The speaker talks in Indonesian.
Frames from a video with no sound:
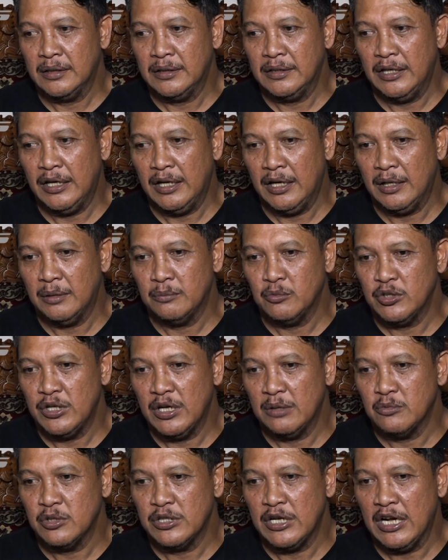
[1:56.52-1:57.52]
ya
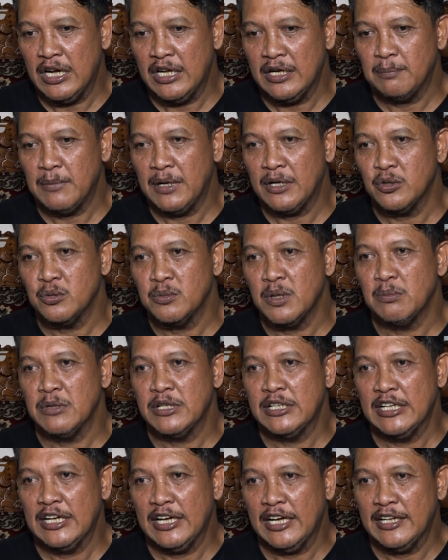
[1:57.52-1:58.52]
mudah-mudahan marhumah
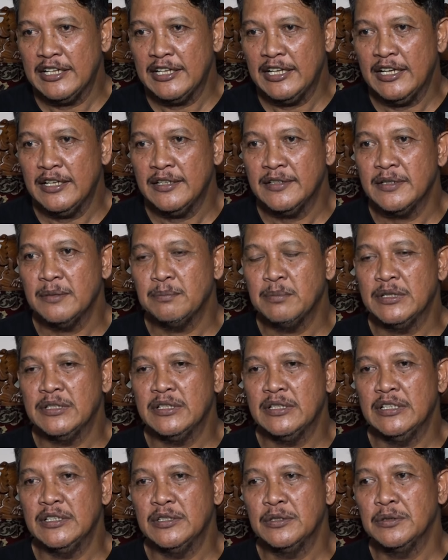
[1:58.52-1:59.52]
mendengar ya
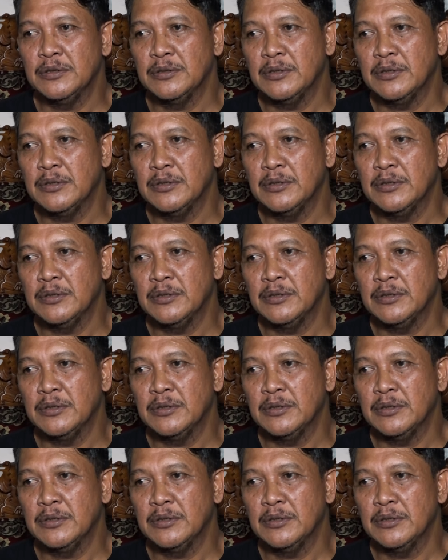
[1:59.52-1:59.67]
seperti itu